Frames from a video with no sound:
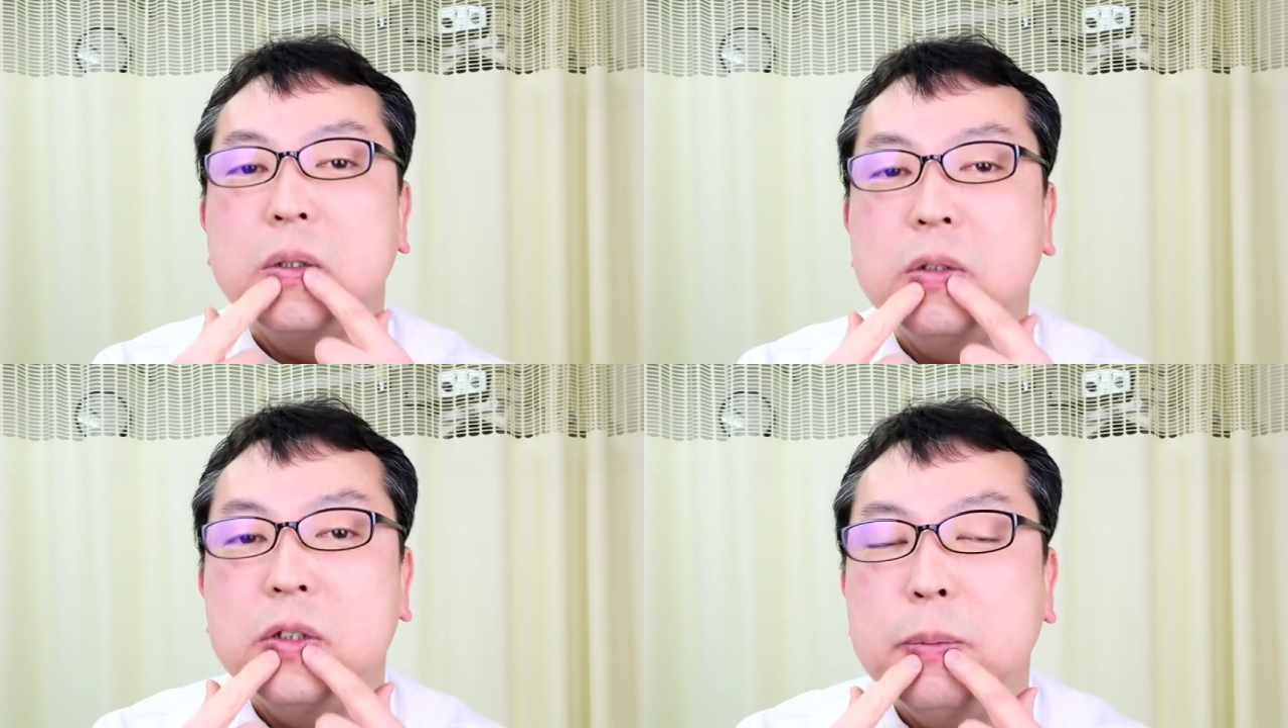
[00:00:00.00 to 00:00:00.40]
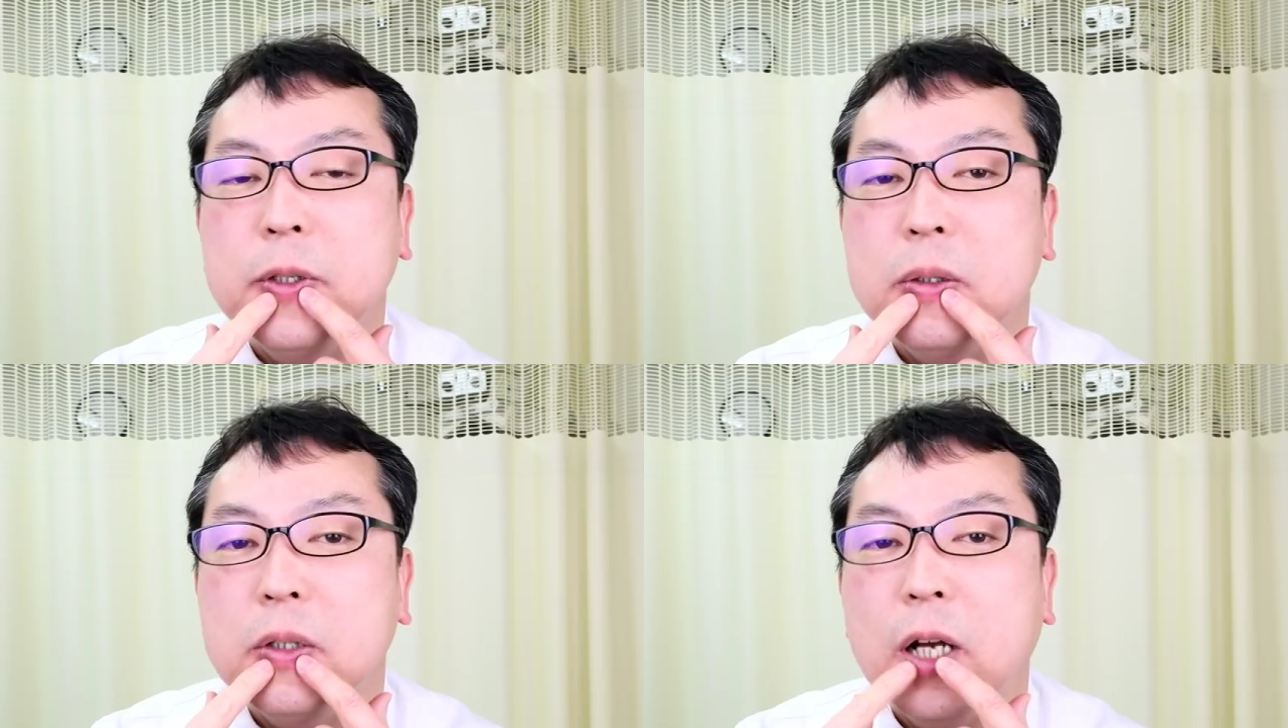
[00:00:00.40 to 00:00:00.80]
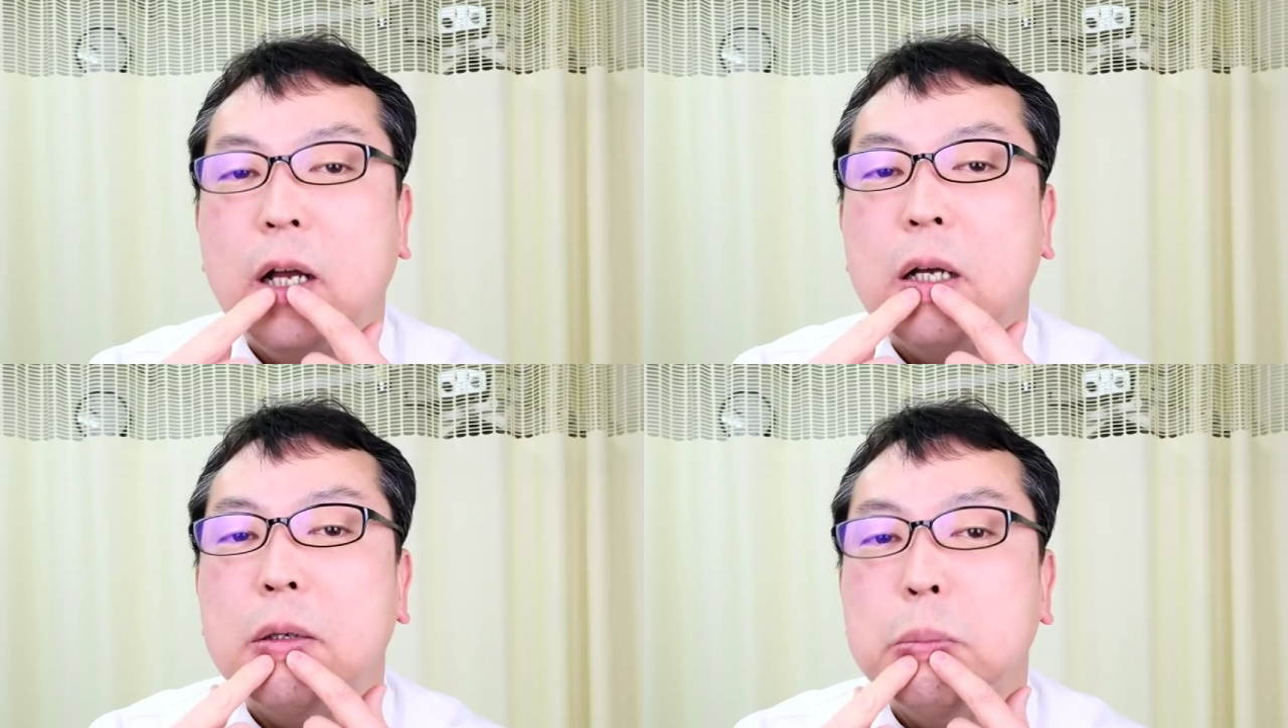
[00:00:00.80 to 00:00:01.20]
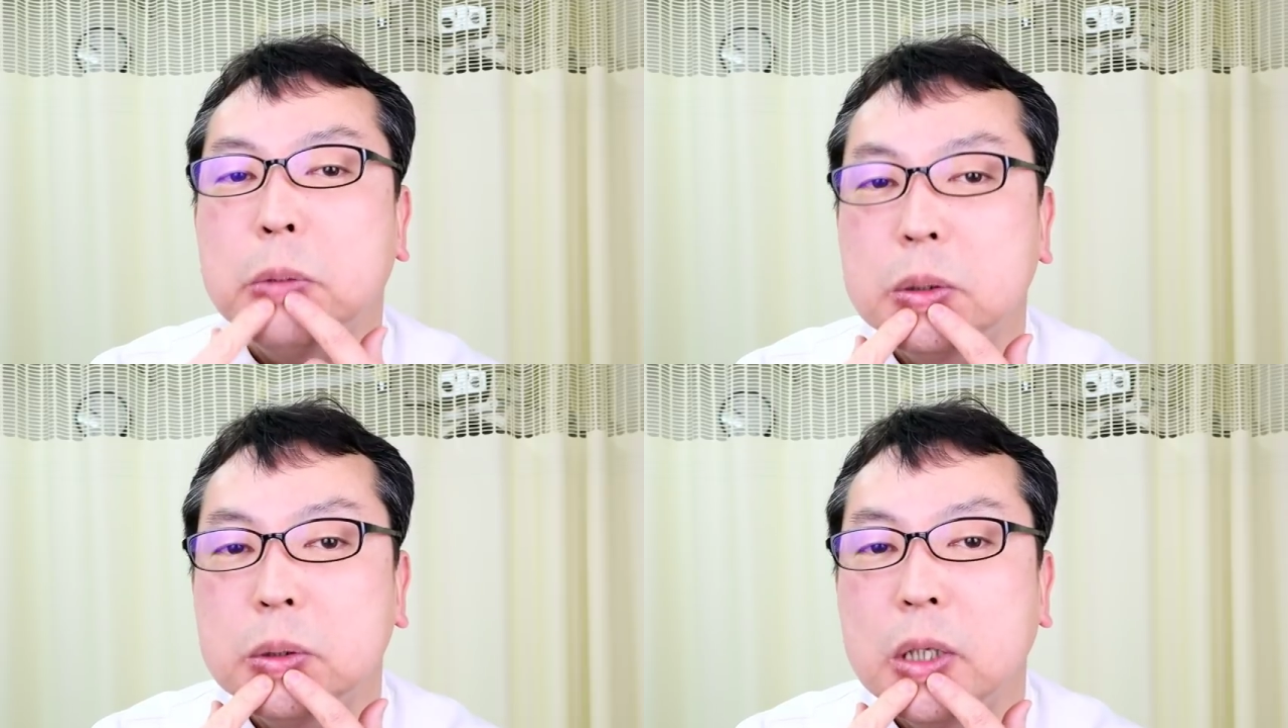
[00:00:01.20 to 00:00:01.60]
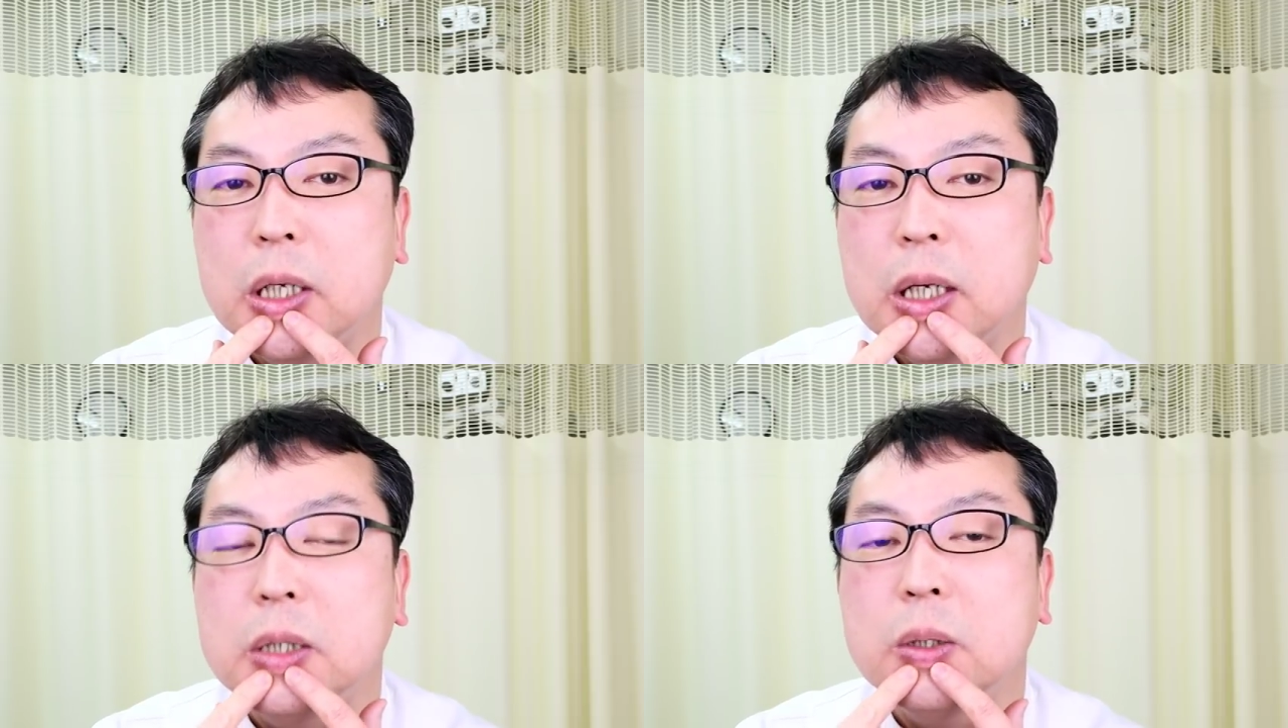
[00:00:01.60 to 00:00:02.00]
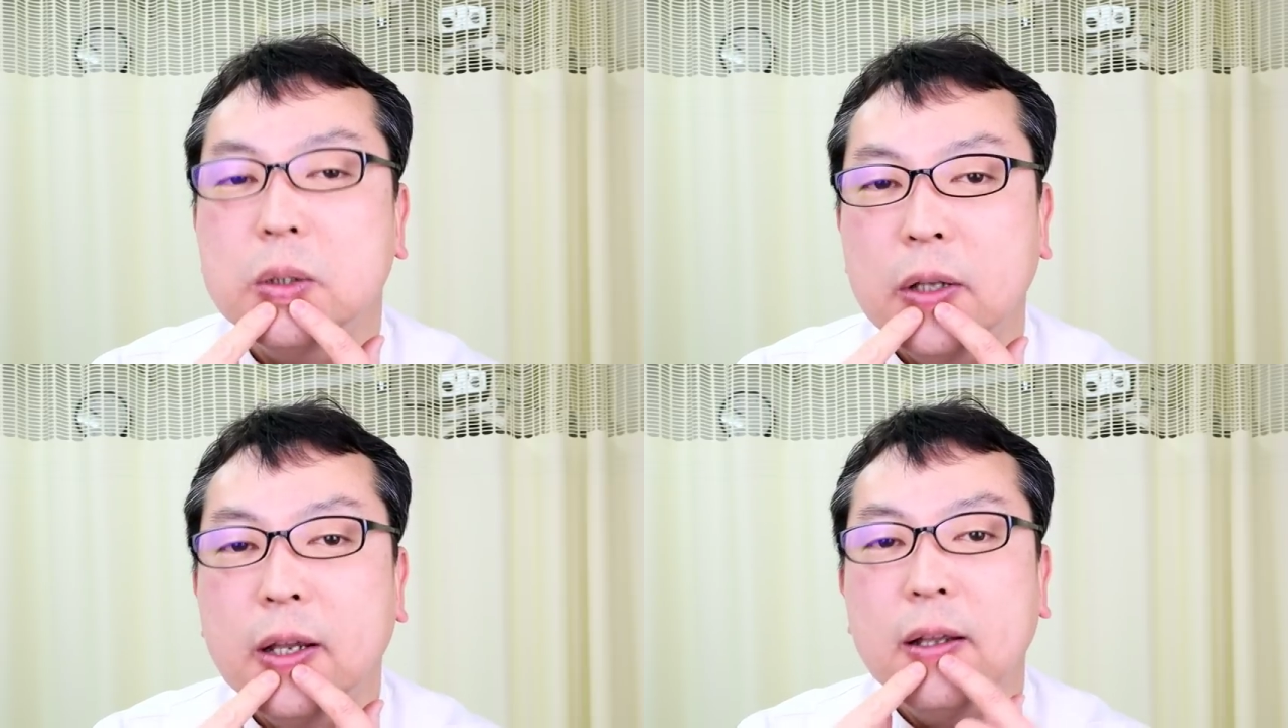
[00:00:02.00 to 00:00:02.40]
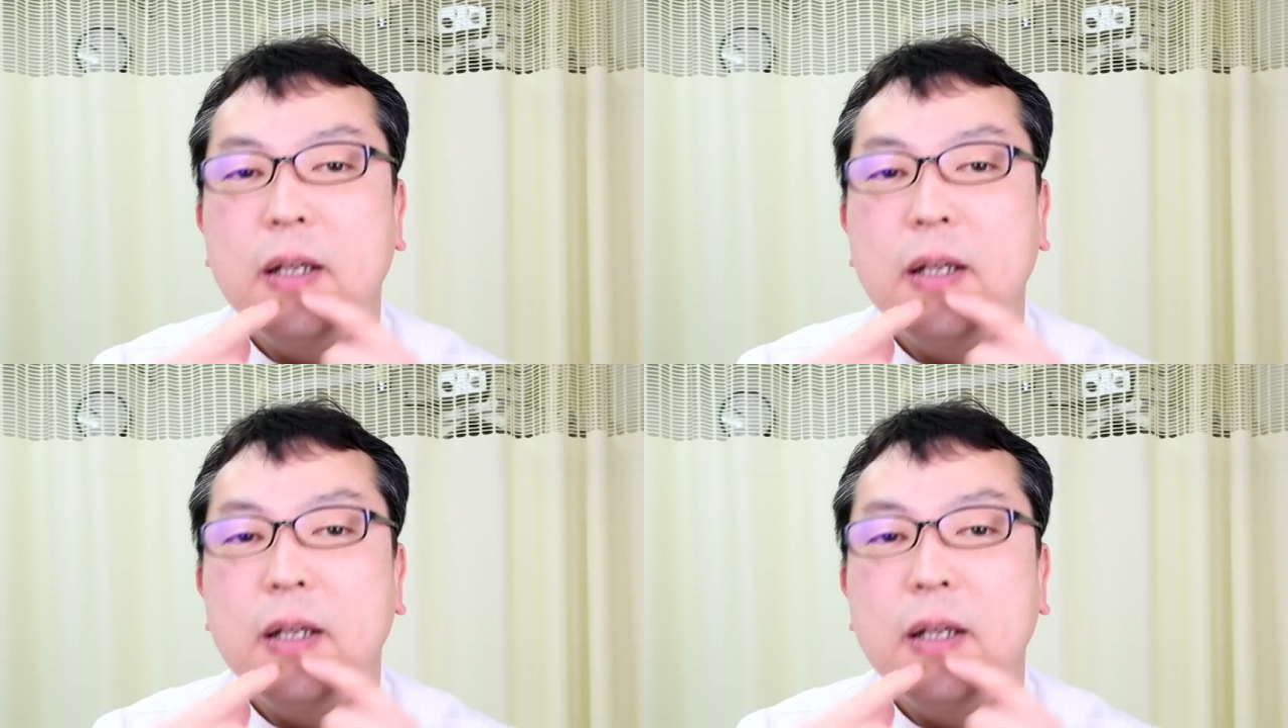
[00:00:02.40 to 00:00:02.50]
唇がめくれ上がるので、